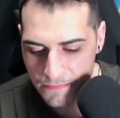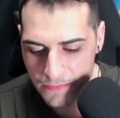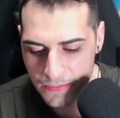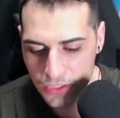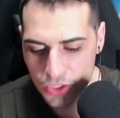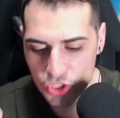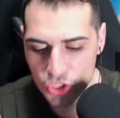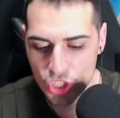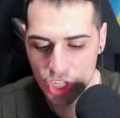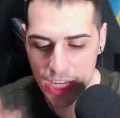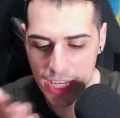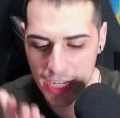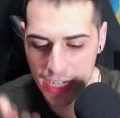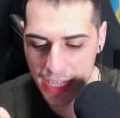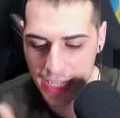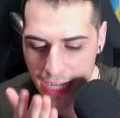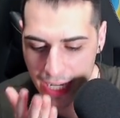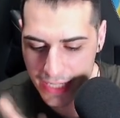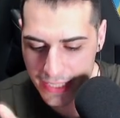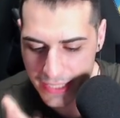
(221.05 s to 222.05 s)

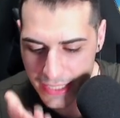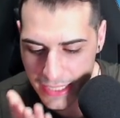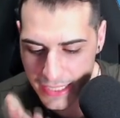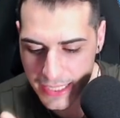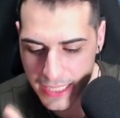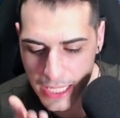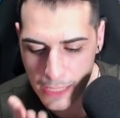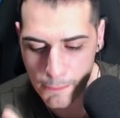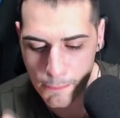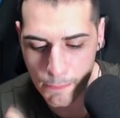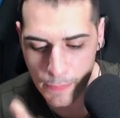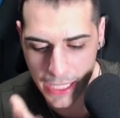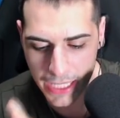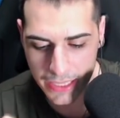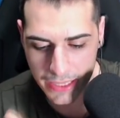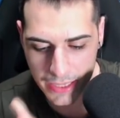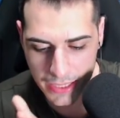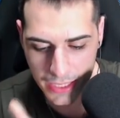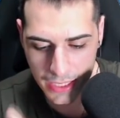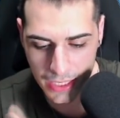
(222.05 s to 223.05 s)
Cercasi
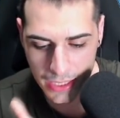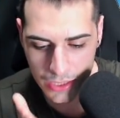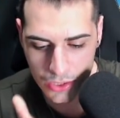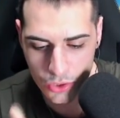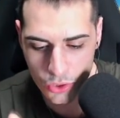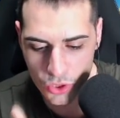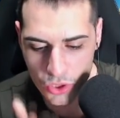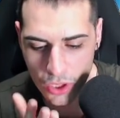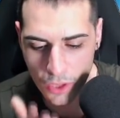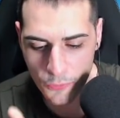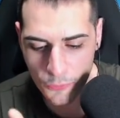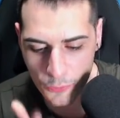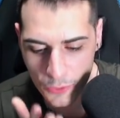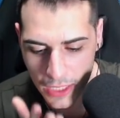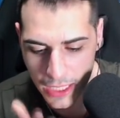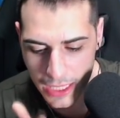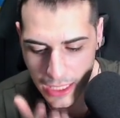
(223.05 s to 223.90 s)
schippetti. Do so finiti le